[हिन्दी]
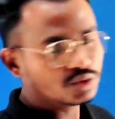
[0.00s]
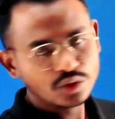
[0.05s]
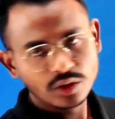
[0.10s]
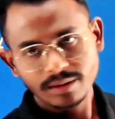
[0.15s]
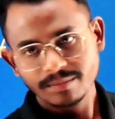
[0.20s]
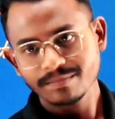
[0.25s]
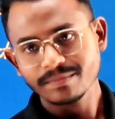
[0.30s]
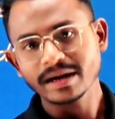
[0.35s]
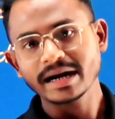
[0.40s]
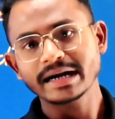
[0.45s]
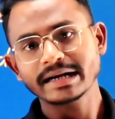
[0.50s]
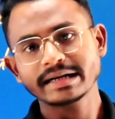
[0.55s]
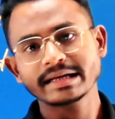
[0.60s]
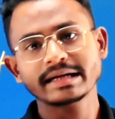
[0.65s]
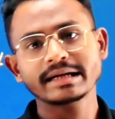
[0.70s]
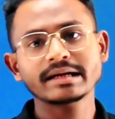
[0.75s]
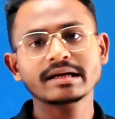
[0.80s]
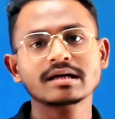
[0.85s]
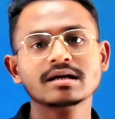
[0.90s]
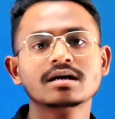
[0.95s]
जो हम पार्ट
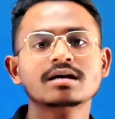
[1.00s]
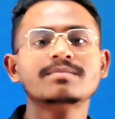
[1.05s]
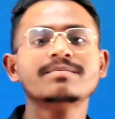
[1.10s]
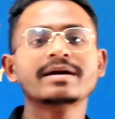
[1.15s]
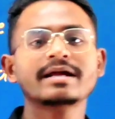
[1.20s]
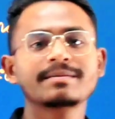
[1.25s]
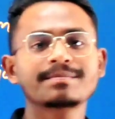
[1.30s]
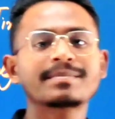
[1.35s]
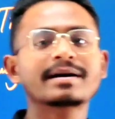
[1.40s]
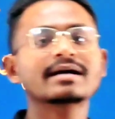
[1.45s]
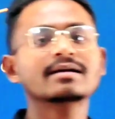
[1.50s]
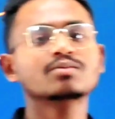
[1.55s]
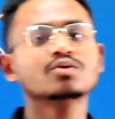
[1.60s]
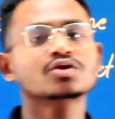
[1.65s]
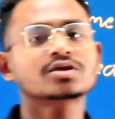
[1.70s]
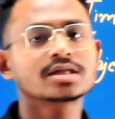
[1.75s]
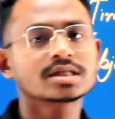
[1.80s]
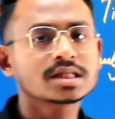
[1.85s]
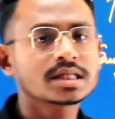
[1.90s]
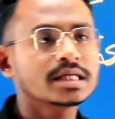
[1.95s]
है मेन पार्ट
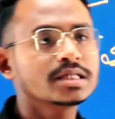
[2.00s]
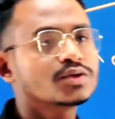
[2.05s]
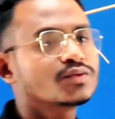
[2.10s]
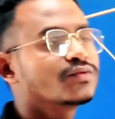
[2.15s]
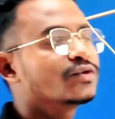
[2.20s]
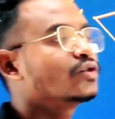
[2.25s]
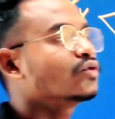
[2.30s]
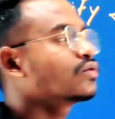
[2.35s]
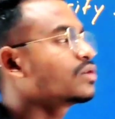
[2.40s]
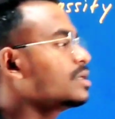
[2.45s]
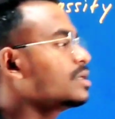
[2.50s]
बोल सकते हैं इस वीडियो